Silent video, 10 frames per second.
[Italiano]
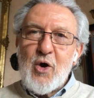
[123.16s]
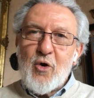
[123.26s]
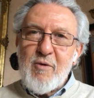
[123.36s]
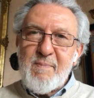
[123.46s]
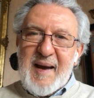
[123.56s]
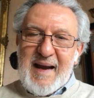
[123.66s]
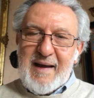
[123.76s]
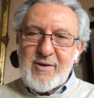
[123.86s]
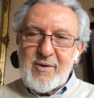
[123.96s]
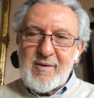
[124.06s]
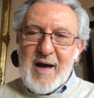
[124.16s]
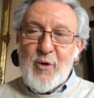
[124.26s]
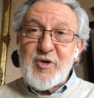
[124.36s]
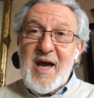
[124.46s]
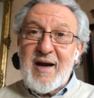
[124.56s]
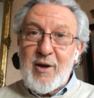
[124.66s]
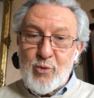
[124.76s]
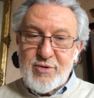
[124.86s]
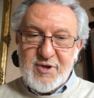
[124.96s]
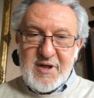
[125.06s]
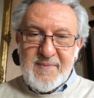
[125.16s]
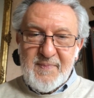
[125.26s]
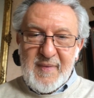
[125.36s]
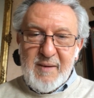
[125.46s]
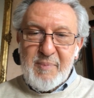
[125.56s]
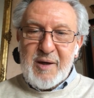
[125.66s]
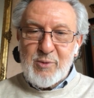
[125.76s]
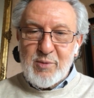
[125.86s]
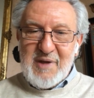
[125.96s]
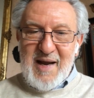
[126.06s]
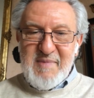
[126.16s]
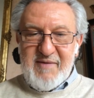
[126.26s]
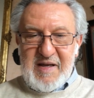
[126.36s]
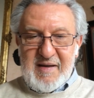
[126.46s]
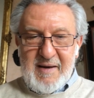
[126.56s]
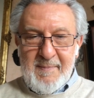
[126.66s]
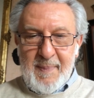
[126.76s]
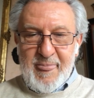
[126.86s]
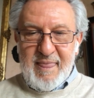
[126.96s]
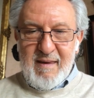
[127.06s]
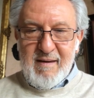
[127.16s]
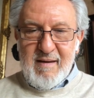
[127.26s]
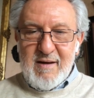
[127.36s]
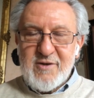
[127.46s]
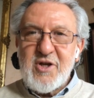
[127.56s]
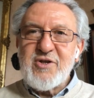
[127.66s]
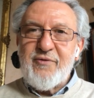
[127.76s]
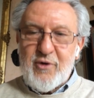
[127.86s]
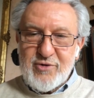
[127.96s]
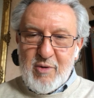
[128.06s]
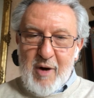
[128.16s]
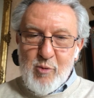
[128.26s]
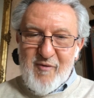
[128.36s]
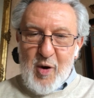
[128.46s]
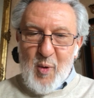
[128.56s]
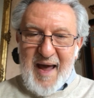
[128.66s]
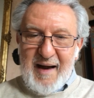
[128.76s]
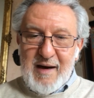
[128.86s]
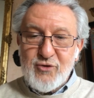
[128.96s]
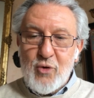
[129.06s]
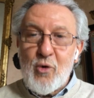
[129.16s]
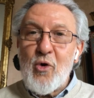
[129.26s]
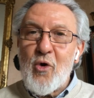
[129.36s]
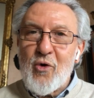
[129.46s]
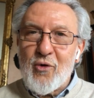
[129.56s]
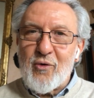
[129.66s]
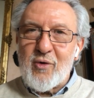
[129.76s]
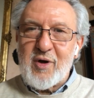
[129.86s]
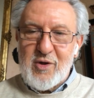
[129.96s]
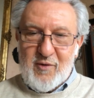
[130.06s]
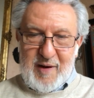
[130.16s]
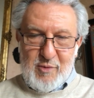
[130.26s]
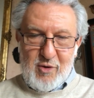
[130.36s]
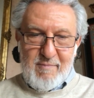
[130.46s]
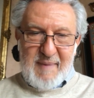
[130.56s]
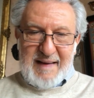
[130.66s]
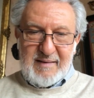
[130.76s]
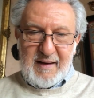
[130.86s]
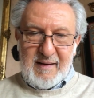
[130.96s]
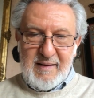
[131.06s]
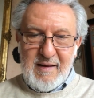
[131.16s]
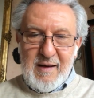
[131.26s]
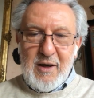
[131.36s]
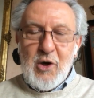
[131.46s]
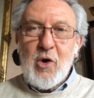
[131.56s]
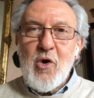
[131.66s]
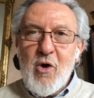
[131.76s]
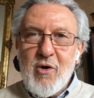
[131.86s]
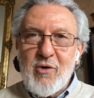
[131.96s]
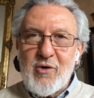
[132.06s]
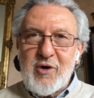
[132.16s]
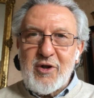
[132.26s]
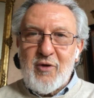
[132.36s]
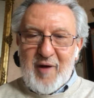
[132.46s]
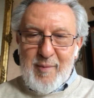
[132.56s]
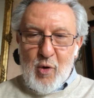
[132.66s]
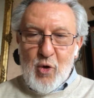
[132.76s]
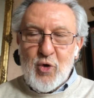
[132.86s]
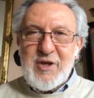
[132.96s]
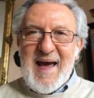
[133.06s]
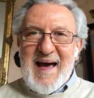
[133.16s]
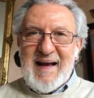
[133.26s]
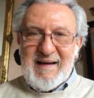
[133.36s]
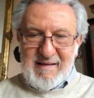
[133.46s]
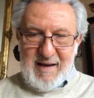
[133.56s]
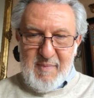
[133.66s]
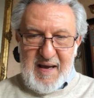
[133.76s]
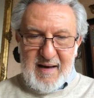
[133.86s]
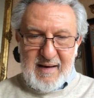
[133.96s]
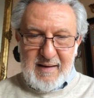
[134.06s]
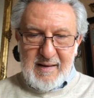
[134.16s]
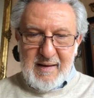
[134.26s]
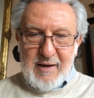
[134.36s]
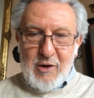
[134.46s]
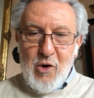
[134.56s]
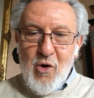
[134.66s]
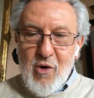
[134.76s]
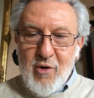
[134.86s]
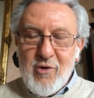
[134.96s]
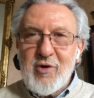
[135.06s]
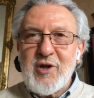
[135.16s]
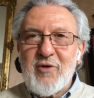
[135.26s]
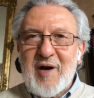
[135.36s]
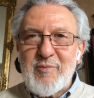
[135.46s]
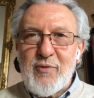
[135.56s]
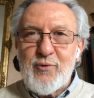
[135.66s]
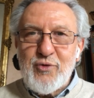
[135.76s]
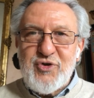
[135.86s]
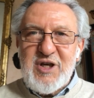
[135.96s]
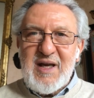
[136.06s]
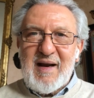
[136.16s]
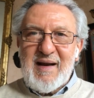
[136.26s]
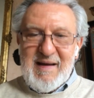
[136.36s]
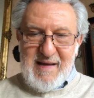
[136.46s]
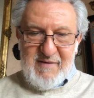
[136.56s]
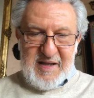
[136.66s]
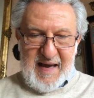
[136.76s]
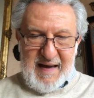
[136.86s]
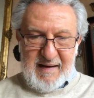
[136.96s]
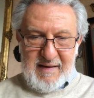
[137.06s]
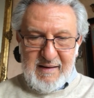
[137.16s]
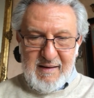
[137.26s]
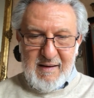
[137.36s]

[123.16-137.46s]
Ho imparato a odiare i russi per tutta la mia vita. Se ci fosse una nuova guerra, sono loro che dovremmo combattere, loro che dovremmo odiare e temere, loro che dovremmo fuggire ed evitare.